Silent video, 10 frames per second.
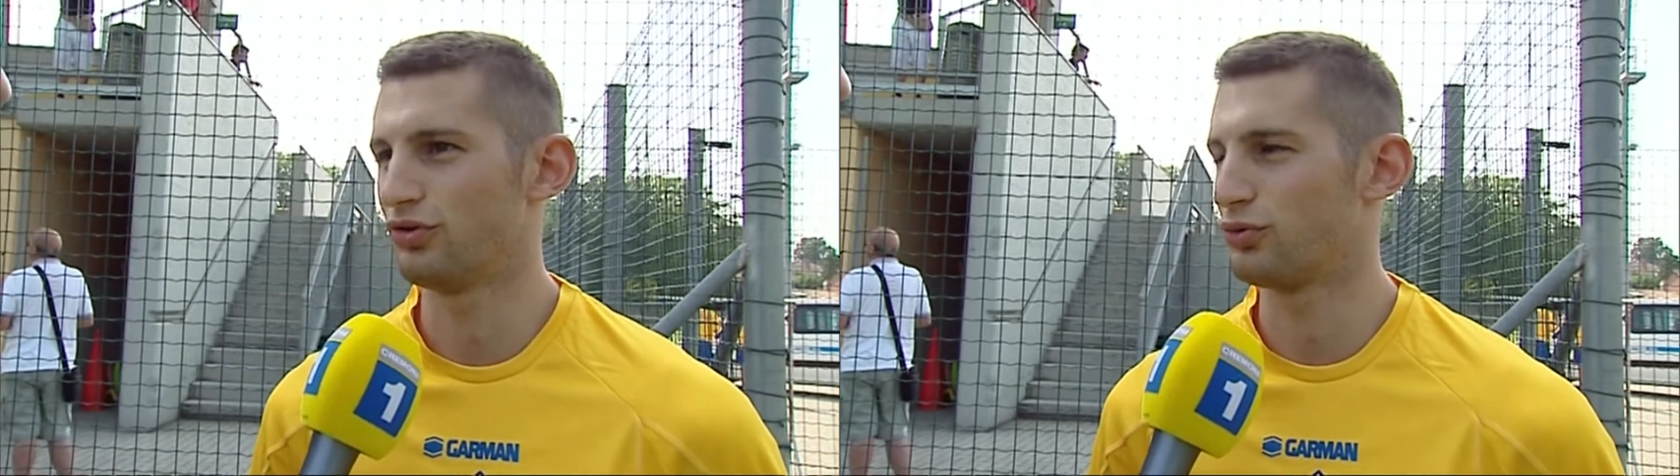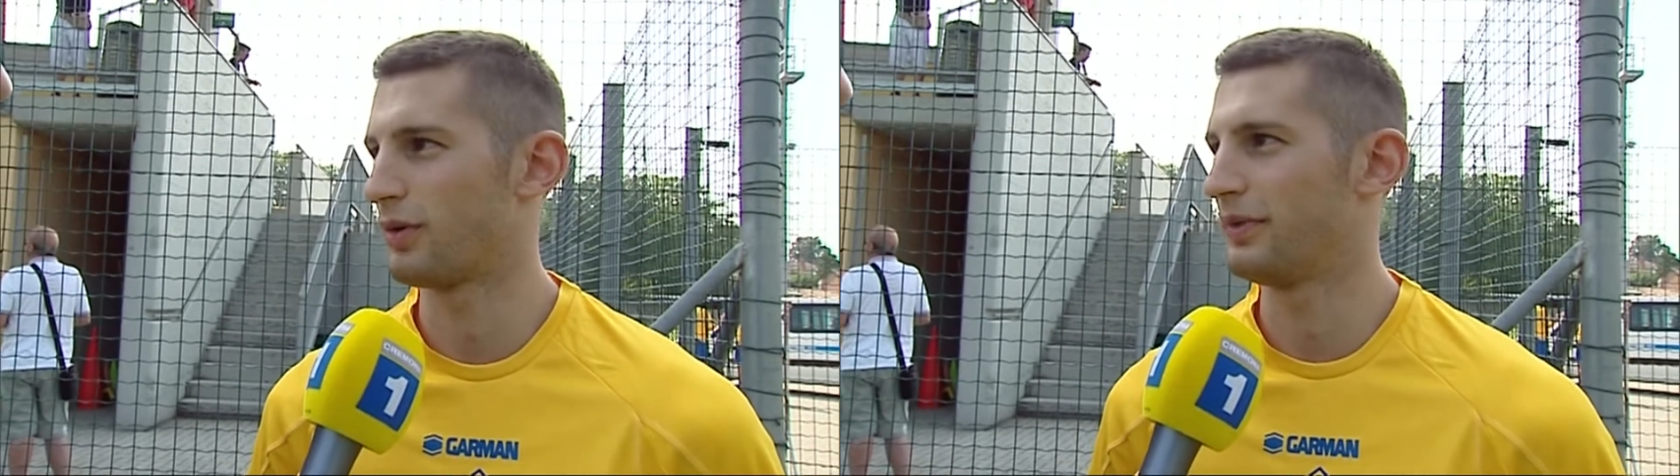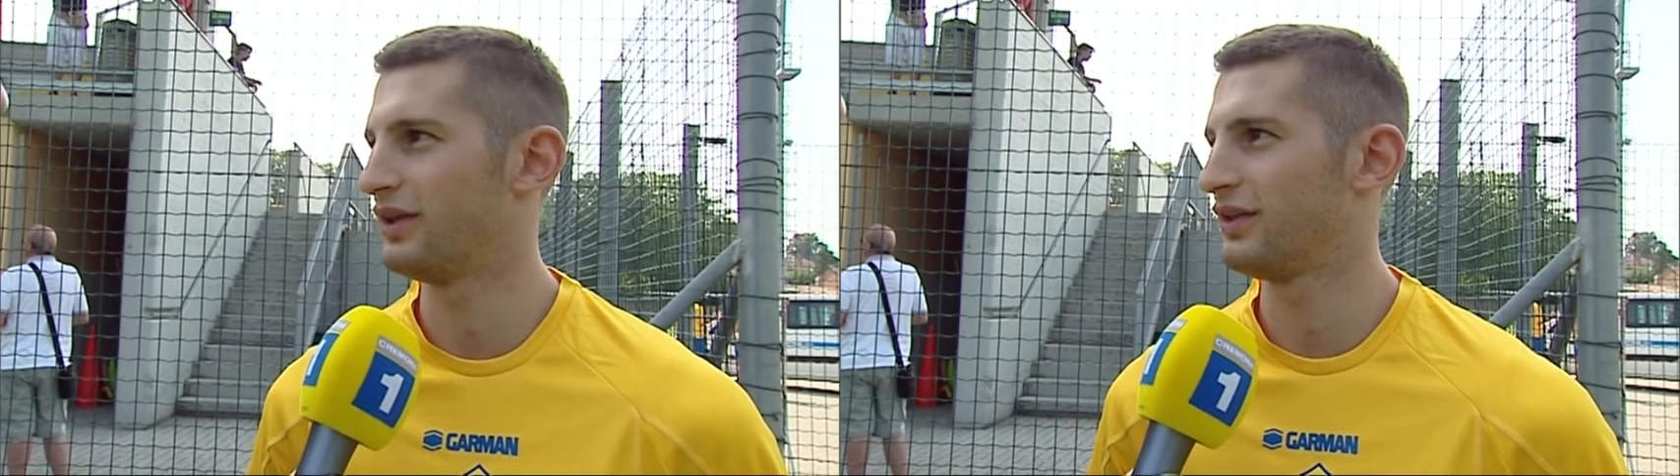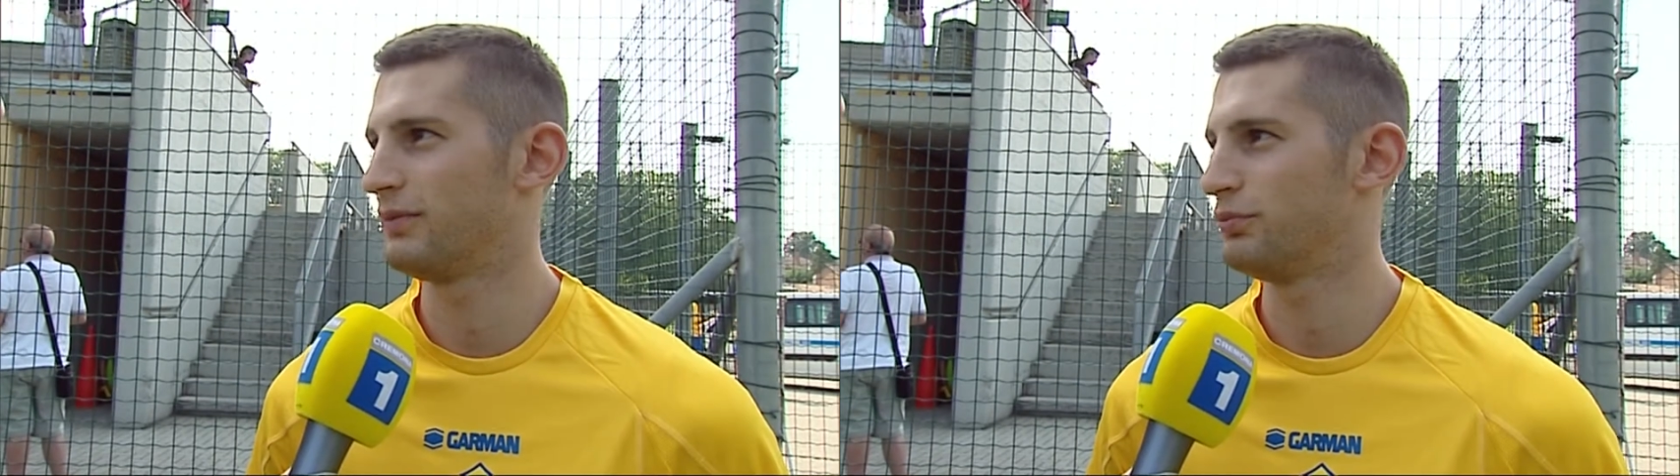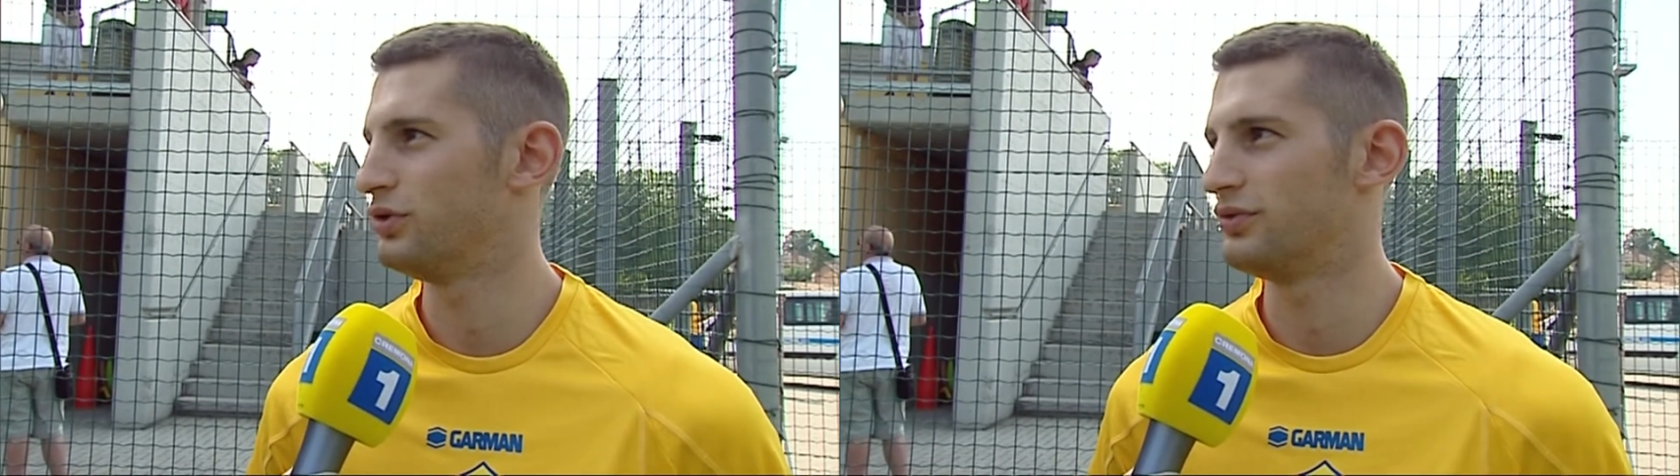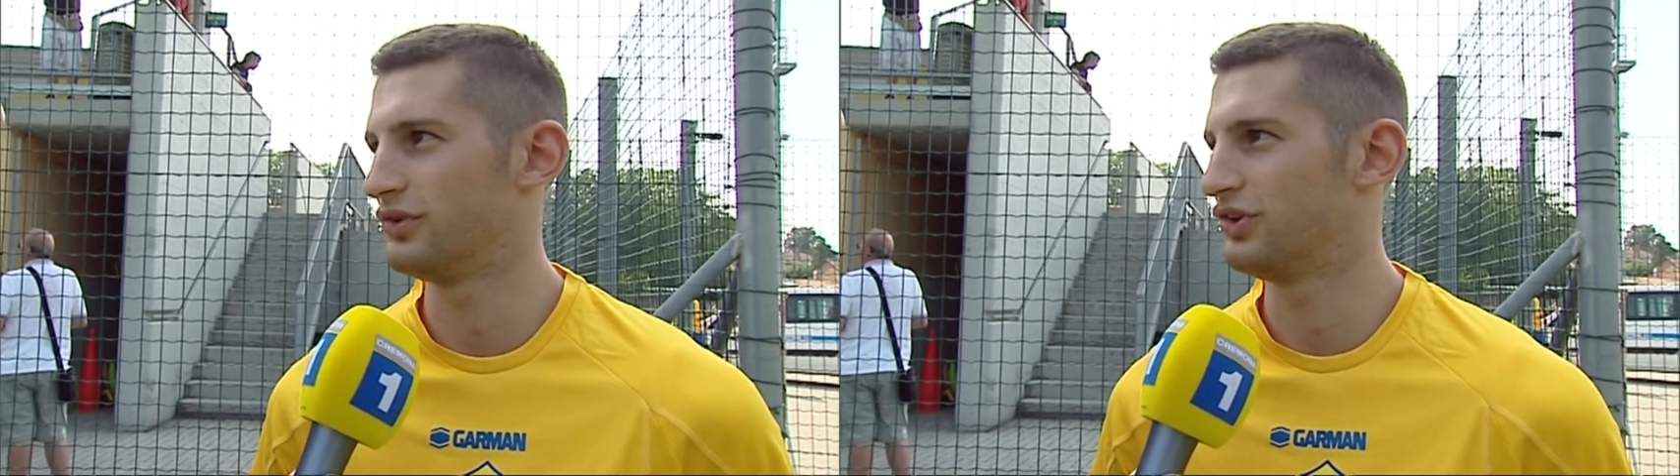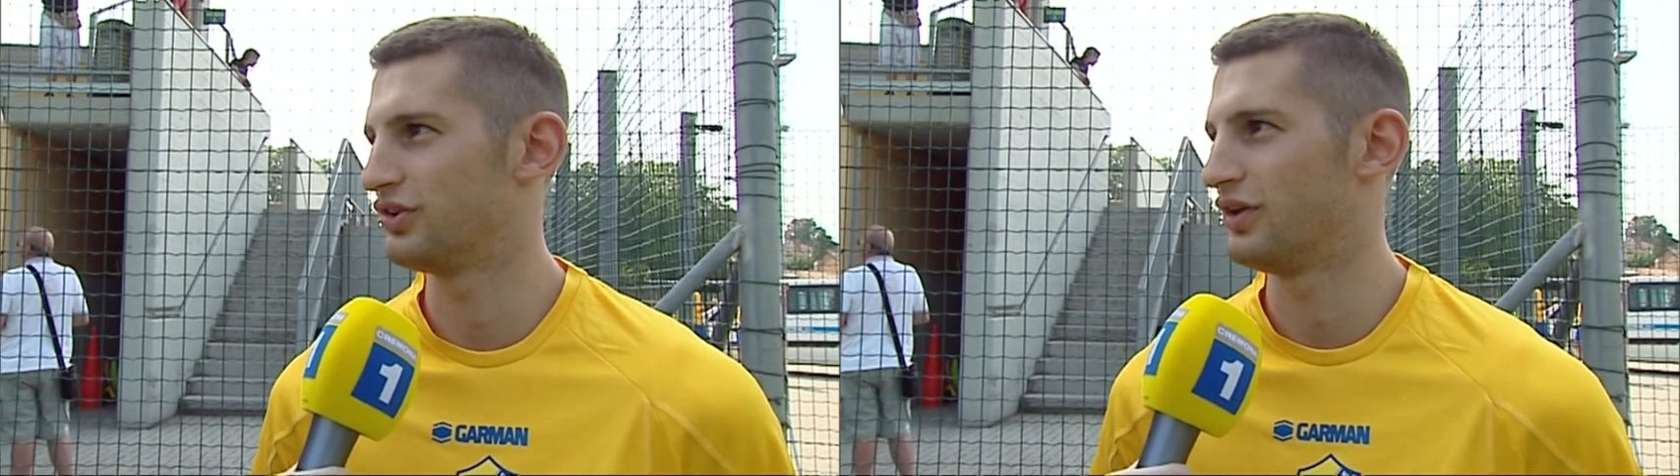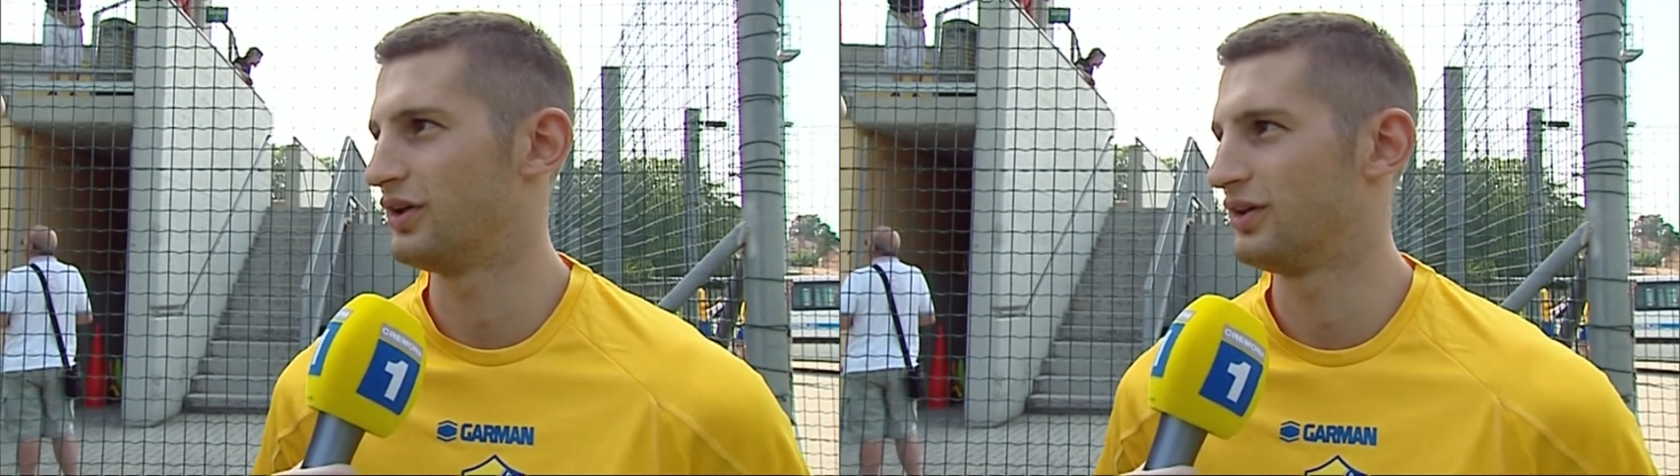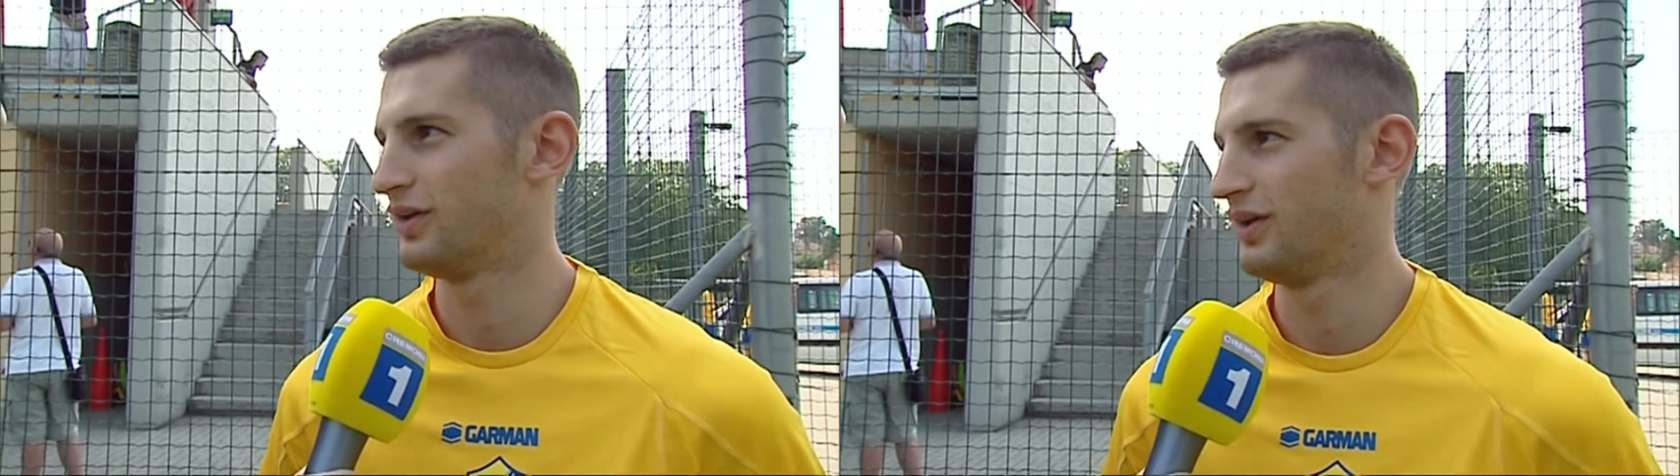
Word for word: sicuramente il più difficile